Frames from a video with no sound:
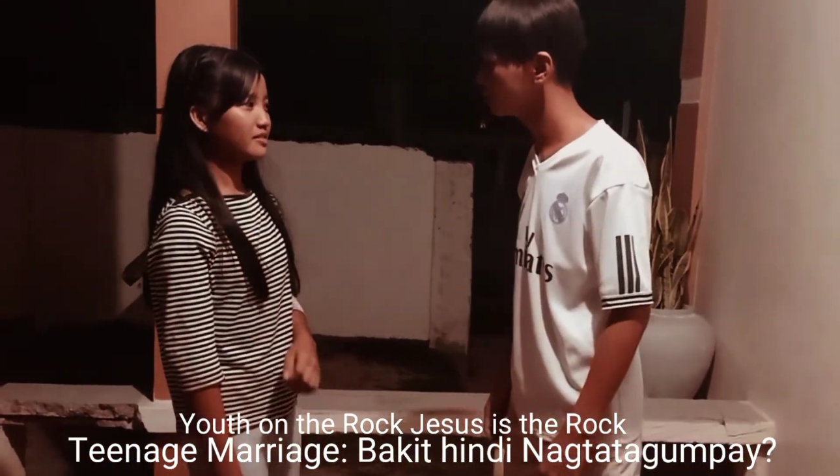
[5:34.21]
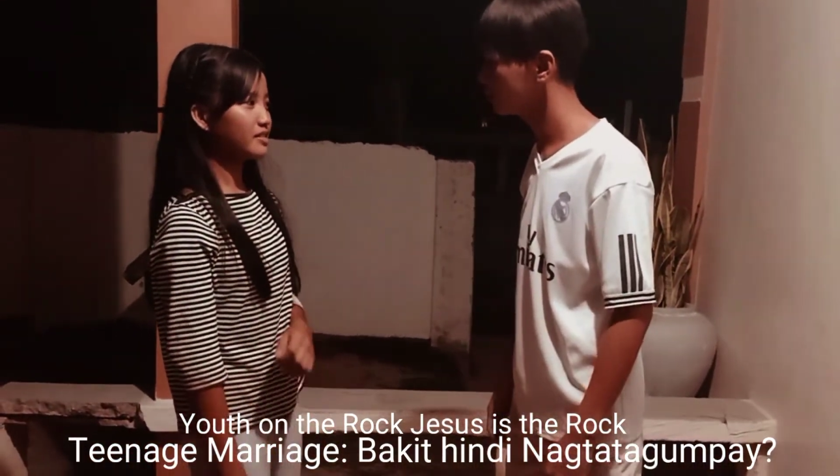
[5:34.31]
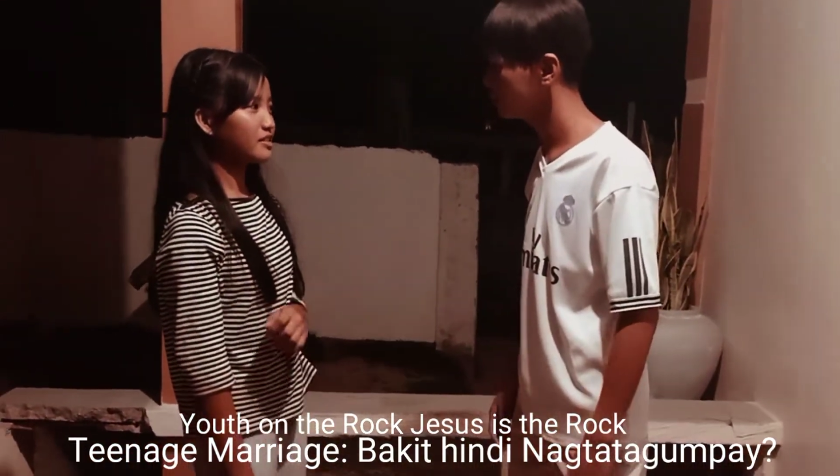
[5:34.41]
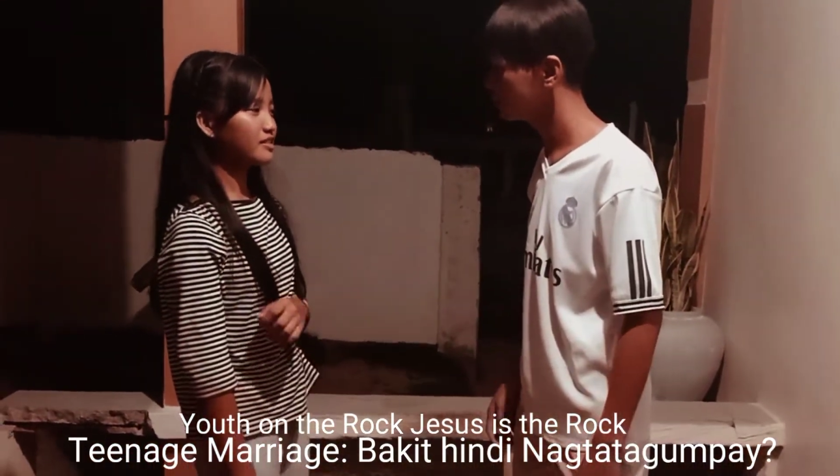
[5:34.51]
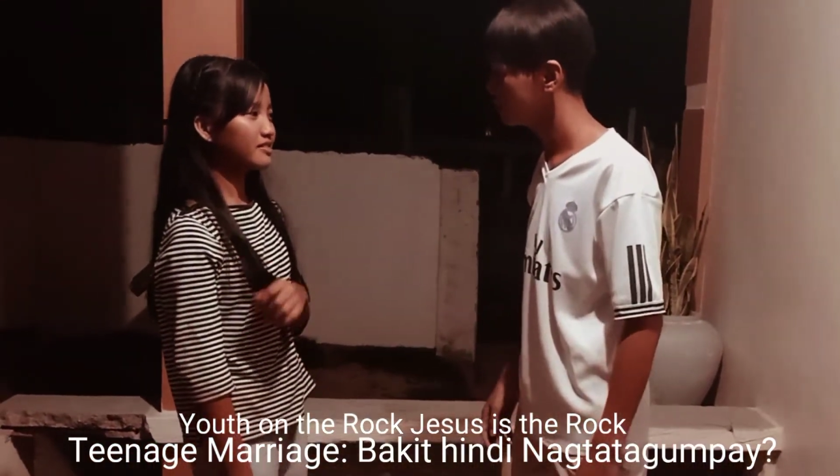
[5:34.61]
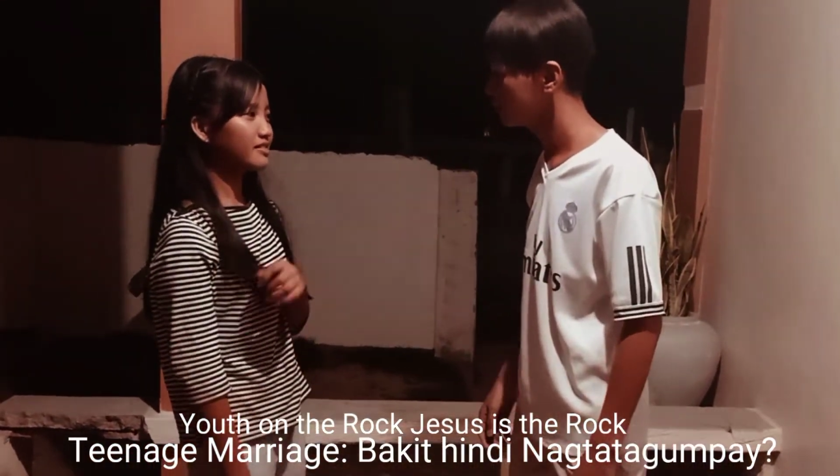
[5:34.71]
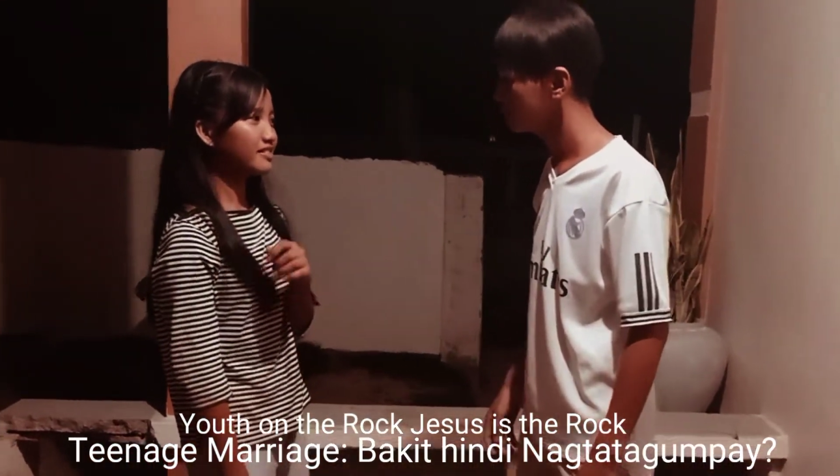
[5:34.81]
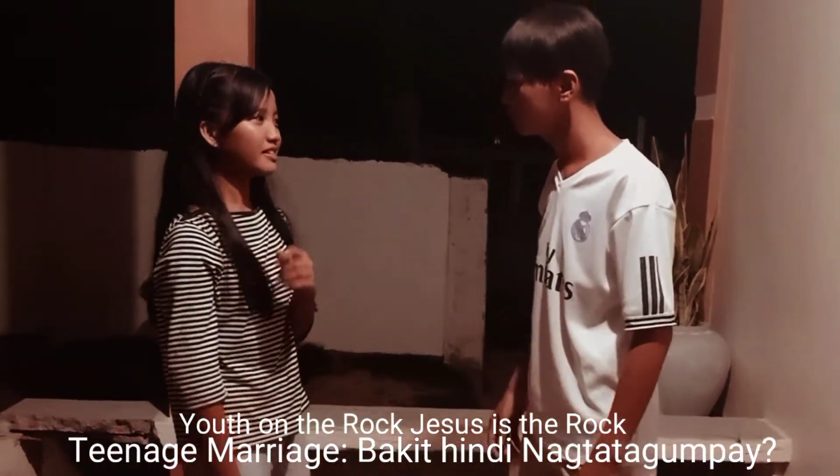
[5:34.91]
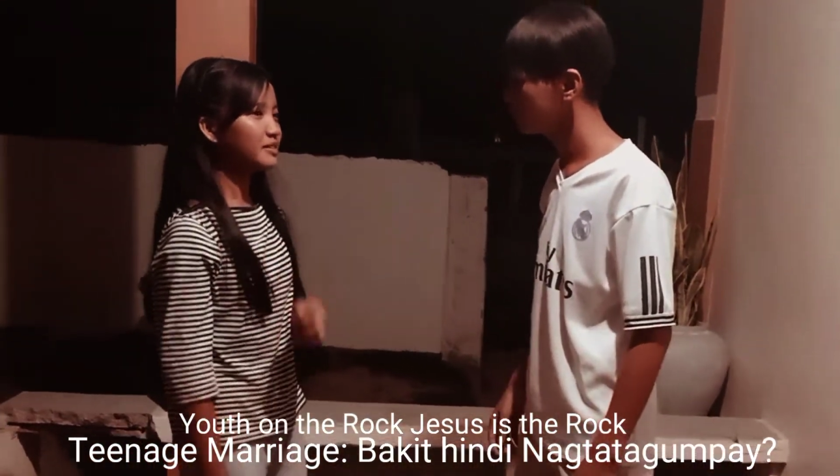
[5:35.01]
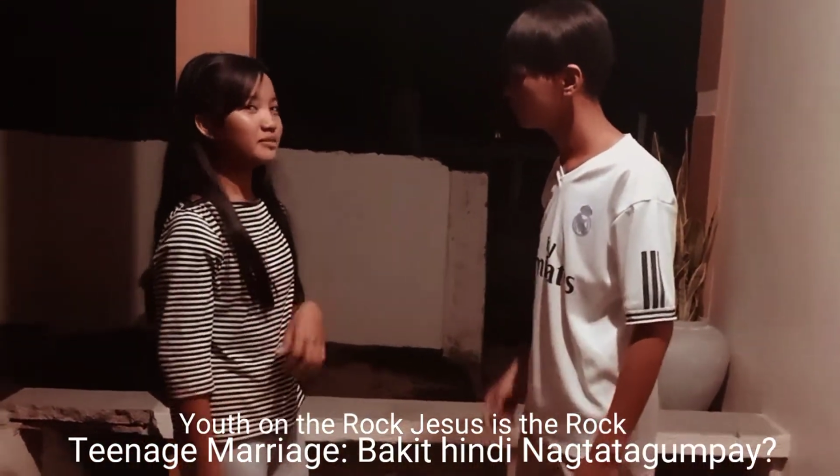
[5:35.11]
ang
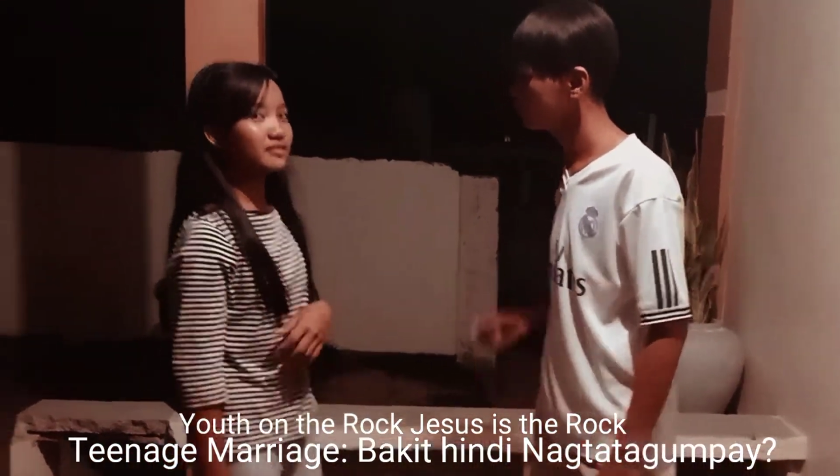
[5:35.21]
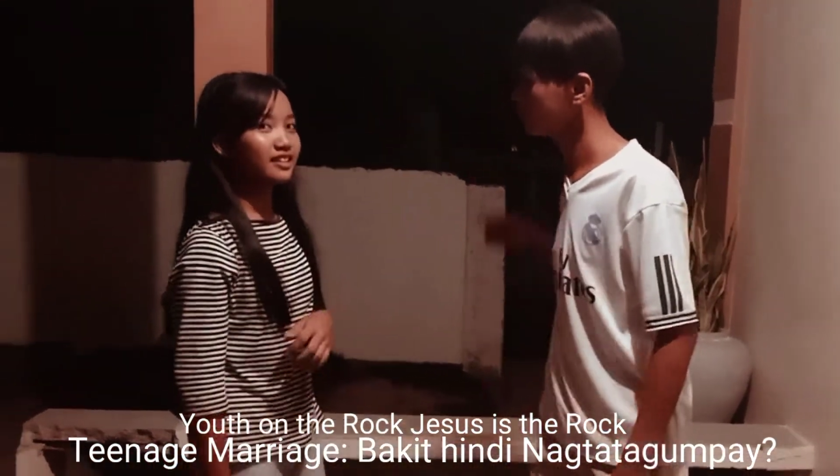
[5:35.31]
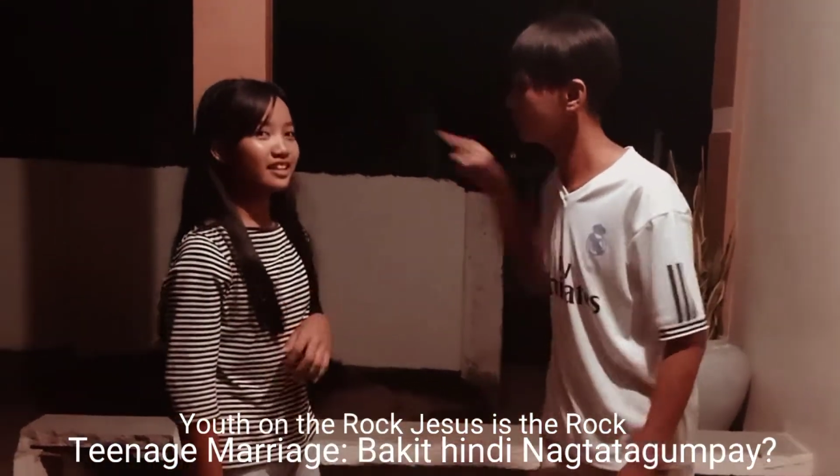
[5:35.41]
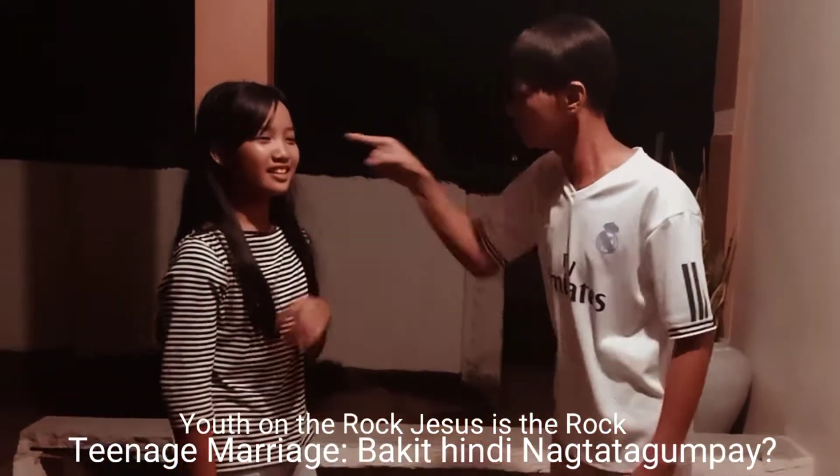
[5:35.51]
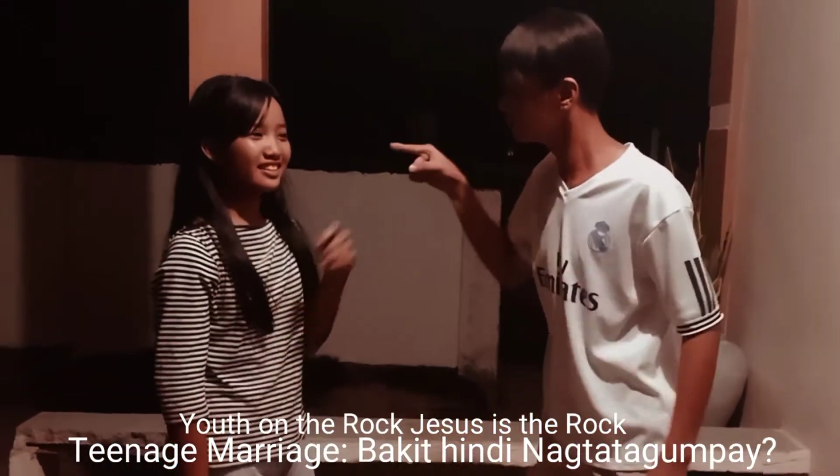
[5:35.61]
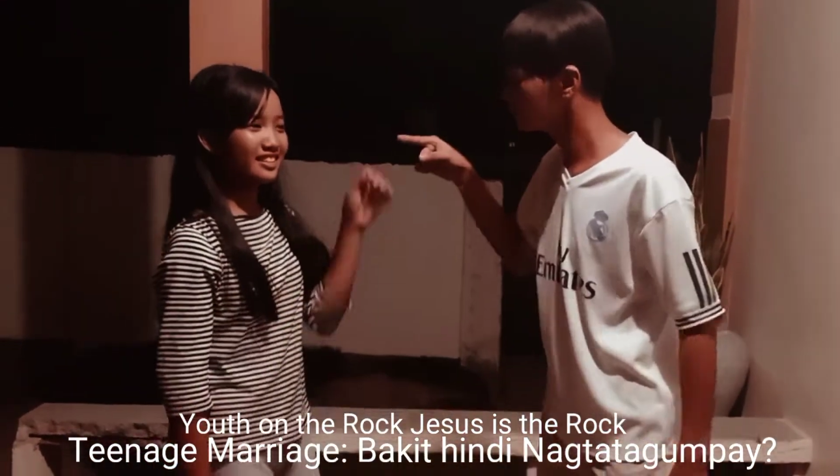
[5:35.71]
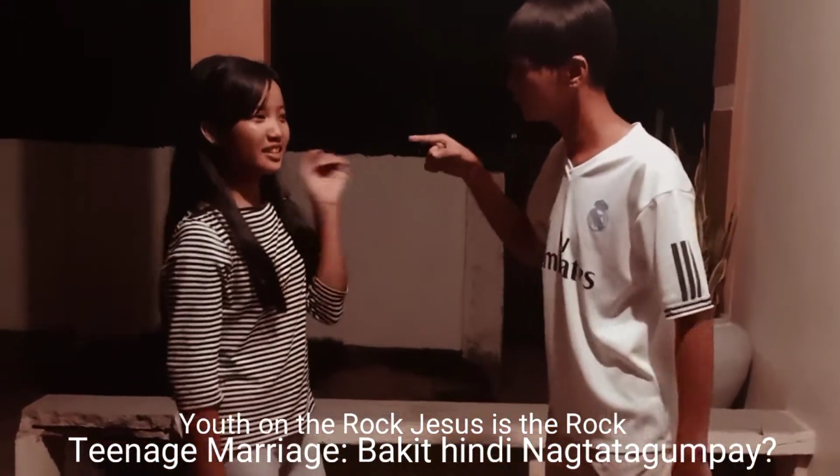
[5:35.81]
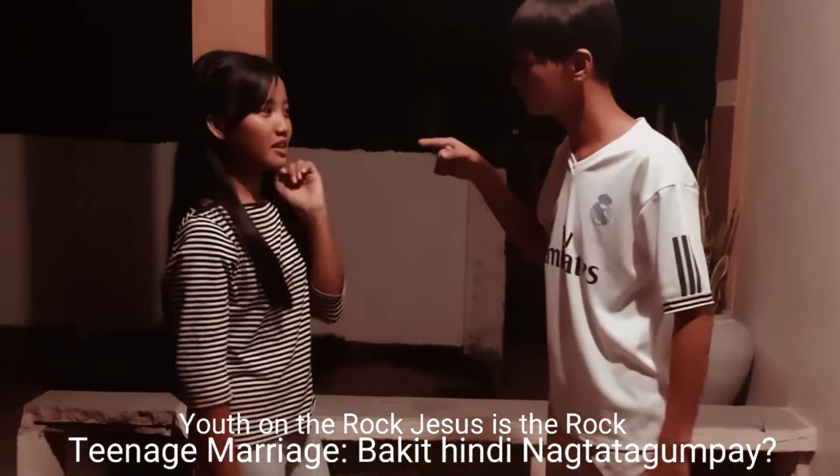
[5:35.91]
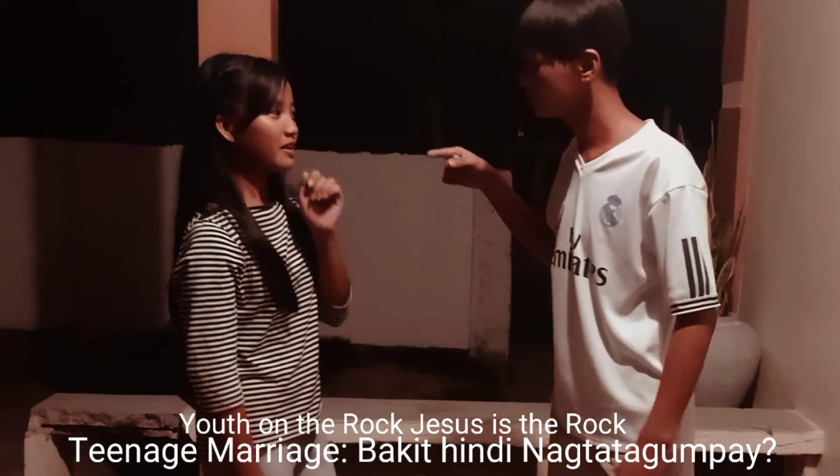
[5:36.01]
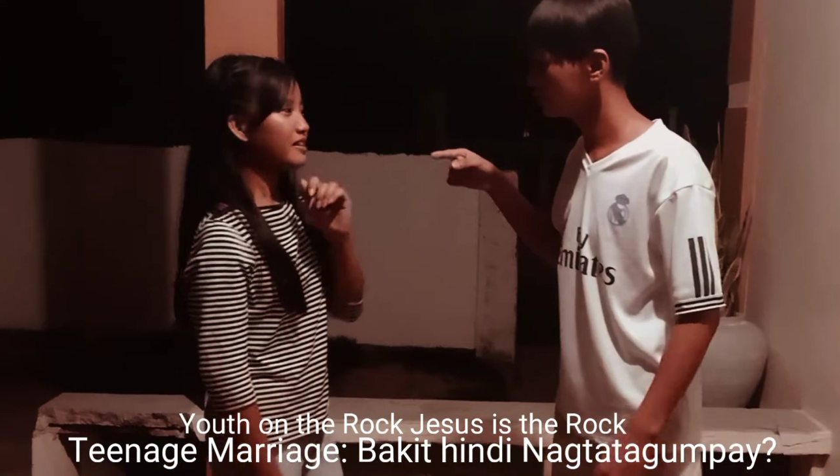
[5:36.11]
pag-ibig at
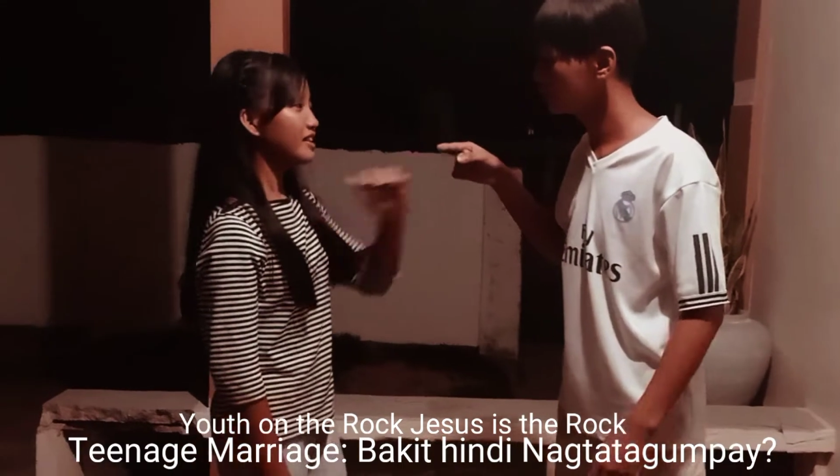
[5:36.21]
pagmamahal